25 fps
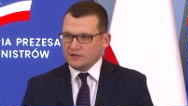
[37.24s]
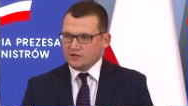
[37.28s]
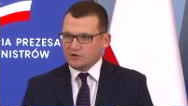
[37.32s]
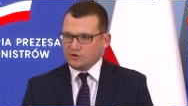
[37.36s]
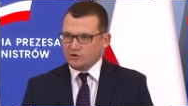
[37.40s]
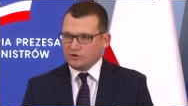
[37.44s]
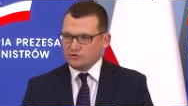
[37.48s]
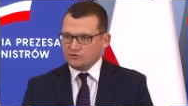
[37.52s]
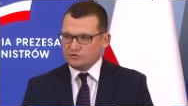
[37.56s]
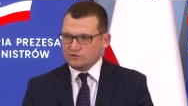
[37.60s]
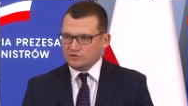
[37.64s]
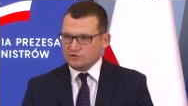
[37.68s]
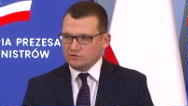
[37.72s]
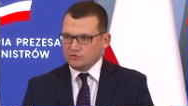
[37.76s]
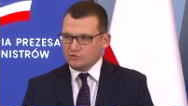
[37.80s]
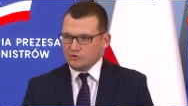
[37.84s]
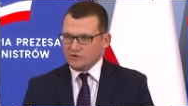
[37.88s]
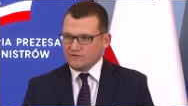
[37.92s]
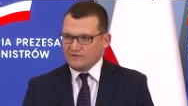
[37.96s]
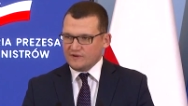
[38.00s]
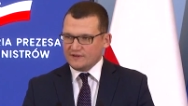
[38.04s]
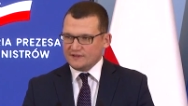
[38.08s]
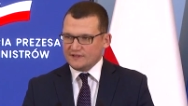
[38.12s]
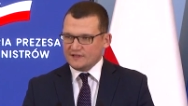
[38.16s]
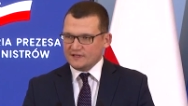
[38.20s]

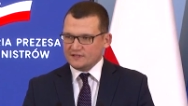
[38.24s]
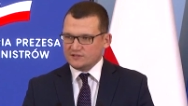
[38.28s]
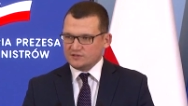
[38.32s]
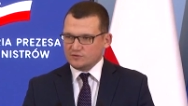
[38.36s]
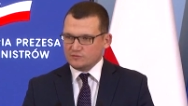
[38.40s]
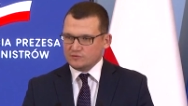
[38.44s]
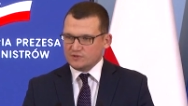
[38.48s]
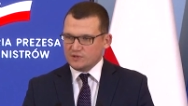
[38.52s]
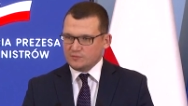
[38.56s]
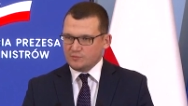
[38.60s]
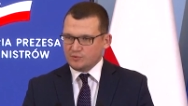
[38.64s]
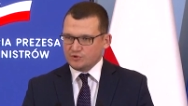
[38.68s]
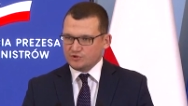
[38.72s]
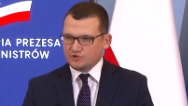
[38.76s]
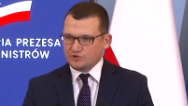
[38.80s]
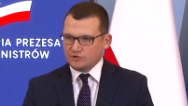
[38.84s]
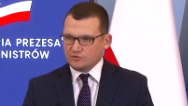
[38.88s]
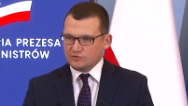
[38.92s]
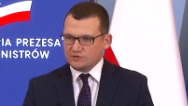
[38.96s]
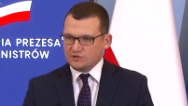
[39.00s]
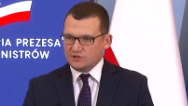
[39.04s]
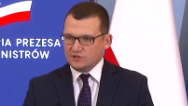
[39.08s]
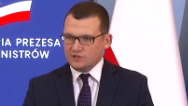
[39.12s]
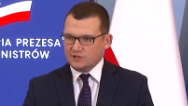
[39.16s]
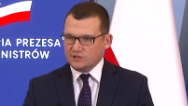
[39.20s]
kontynuowane są te
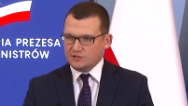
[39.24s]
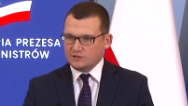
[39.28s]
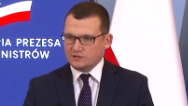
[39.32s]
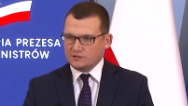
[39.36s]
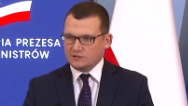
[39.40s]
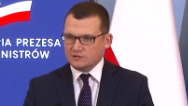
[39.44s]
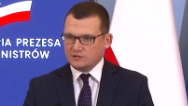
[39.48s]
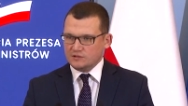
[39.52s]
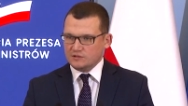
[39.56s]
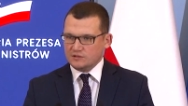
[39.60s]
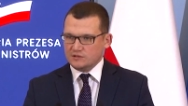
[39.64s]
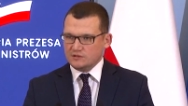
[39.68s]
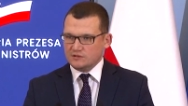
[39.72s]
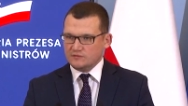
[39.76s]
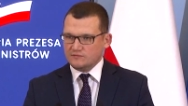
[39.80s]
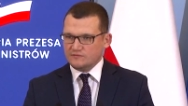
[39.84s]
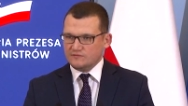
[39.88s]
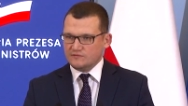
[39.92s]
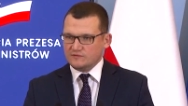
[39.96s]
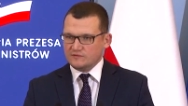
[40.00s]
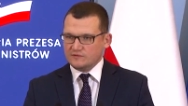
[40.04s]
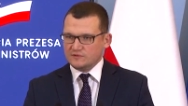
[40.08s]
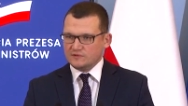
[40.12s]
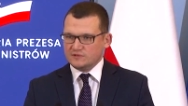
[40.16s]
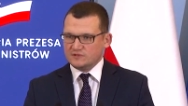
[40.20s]
pociągi
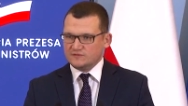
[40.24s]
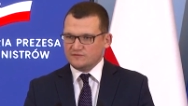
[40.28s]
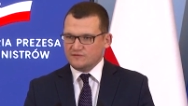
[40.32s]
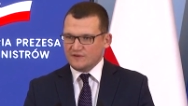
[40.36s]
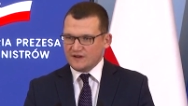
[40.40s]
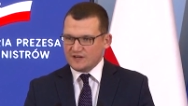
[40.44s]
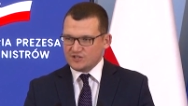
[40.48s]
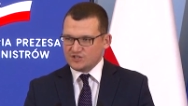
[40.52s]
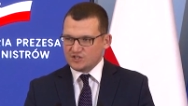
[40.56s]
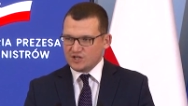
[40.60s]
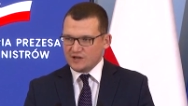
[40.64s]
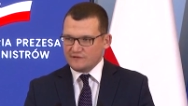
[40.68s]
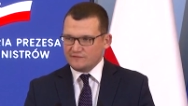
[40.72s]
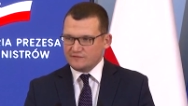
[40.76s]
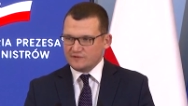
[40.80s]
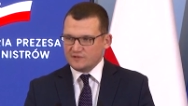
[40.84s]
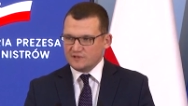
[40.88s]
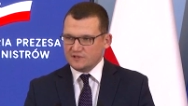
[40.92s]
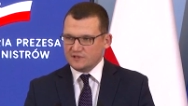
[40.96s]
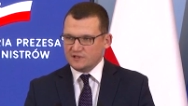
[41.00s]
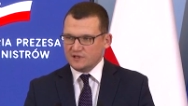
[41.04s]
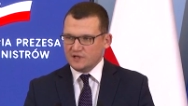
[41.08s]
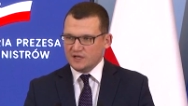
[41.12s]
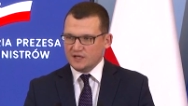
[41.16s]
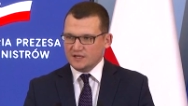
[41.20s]
z
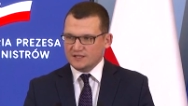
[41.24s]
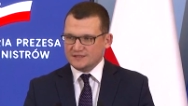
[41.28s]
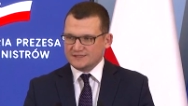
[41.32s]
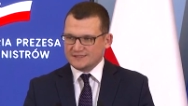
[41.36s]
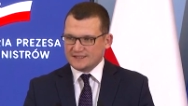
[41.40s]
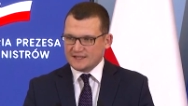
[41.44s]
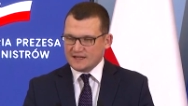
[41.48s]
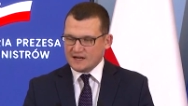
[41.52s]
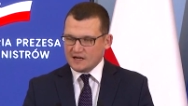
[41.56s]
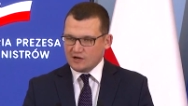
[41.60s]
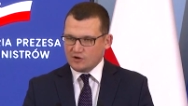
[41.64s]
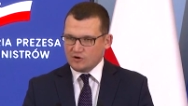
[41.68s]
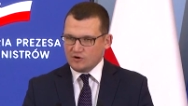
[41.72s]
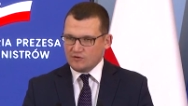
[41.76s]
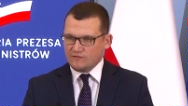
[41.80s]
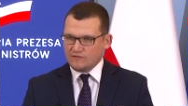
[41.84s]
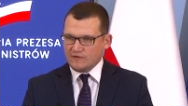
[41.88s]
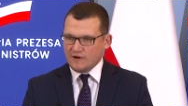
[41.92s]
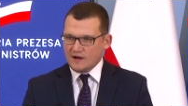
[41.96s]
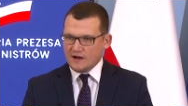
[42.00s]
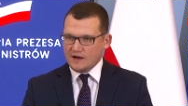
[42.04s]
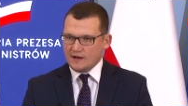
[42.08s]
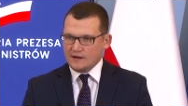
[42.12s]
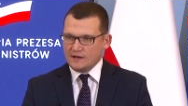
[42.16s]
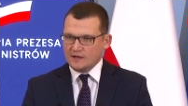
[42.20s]
Warszawy, z
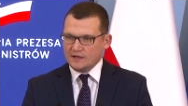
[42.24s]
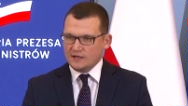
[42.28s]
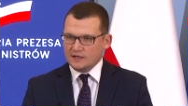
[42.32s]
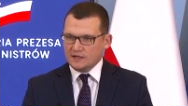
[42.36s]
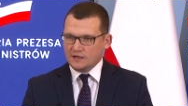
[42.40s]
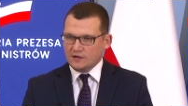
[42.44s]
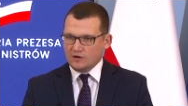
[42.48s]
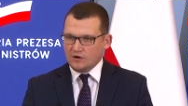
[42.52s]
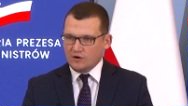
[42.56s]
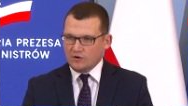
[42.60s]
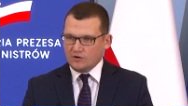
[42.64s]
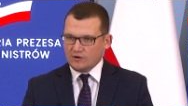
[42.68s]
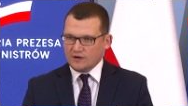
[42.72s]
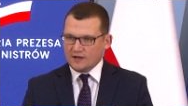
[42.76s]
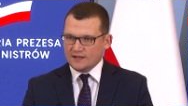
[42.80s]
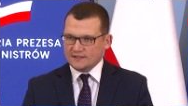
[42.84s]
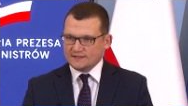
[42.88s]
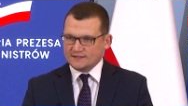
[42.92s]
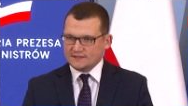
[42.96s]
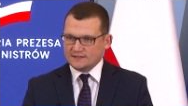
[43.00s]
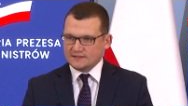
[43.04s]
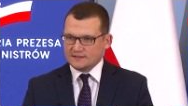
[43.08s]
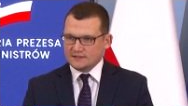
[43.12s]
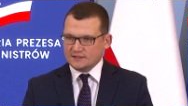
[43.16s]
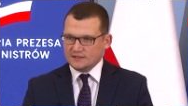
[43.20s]
Krakowa
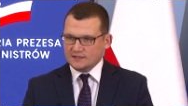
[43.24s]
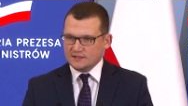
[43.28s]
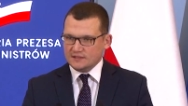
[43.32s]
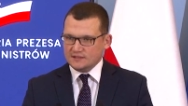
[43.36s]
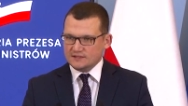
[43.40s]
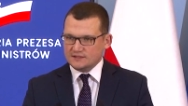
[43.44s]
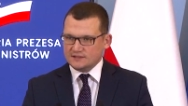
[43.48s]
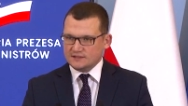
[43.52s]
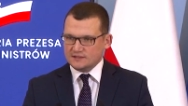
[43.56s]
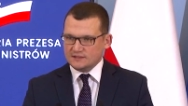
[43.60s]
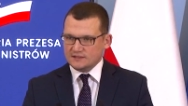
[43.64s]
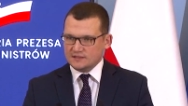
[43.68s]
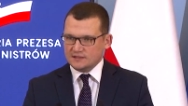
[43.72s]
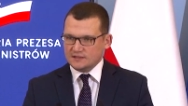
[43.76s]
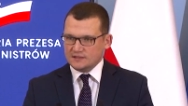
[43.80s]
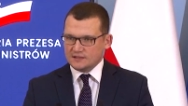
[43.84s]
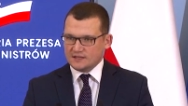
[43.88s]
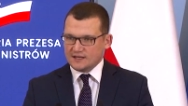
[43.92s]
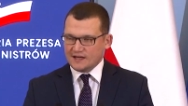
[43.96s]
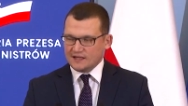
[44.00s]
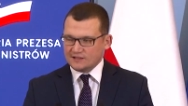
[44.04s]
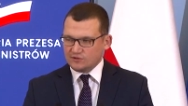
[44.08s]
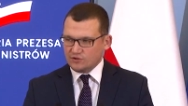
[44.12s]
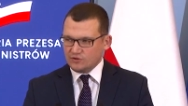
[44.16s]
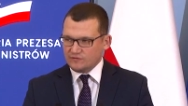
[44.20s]
oraz z
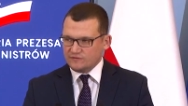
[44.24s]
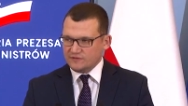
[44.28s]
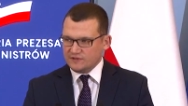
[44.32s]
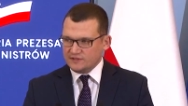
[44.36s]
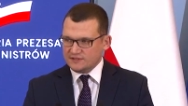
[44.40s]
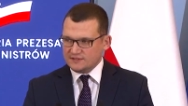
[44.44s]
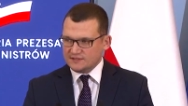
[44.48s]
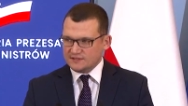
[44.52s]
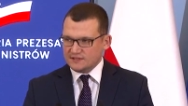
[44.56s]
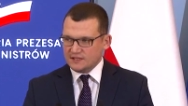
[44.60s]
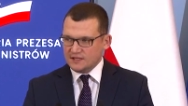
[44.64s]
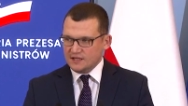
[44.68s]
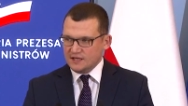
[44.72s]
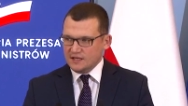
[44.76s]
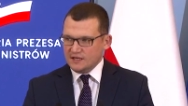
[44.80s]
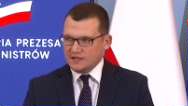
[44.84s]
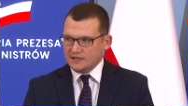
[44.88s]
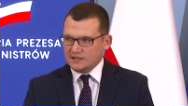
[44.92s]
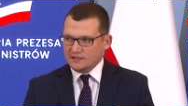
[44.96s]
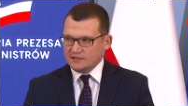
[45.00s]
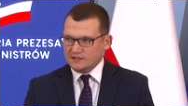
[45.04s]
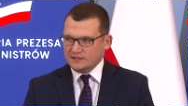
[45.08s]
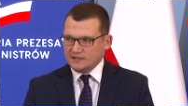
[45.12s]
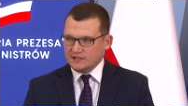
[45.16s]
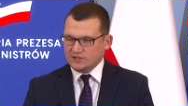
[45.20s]
Katowic.
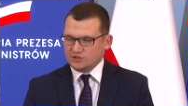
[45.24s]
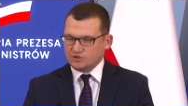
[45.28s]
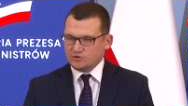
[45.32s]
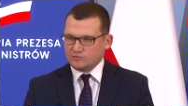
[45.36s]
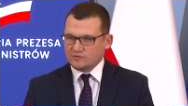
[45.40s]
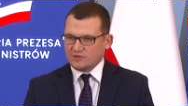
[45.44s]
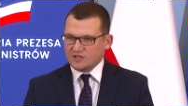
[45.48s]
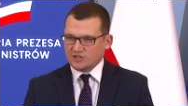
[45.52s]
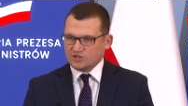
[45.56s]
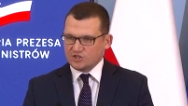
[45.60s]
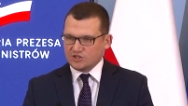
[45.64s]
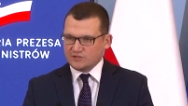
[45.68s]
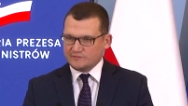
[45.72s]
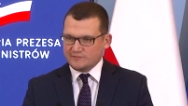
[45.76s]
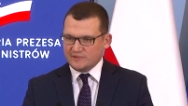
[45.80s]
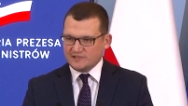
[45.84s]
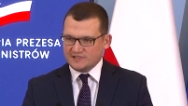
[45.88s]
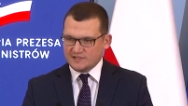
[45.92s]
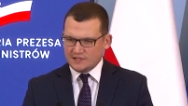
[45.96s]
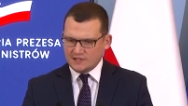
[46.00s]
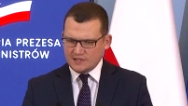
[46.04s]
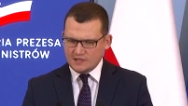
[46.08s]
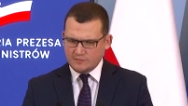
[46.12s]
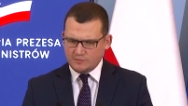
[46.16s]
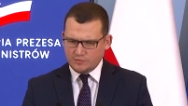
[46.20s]
Jeżdżą także
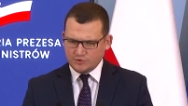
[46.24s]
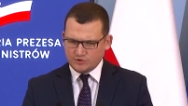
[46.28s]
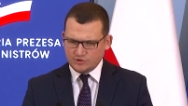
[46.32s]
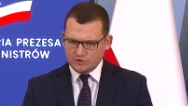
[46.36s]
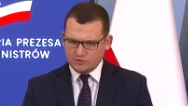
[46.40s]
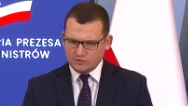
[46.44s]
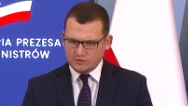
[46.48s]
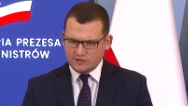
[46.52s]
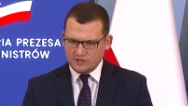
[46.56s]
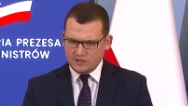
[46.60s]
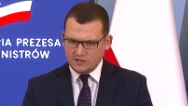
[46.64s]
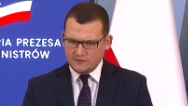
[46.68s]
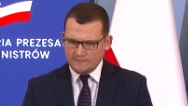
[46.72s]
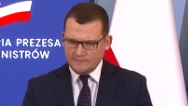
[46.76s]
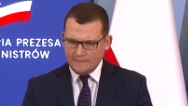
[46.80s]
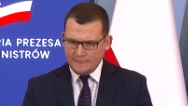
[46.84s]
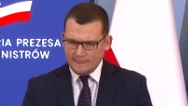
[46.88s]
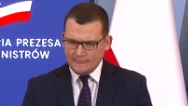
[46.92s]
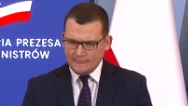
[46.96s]
specjalne pociągi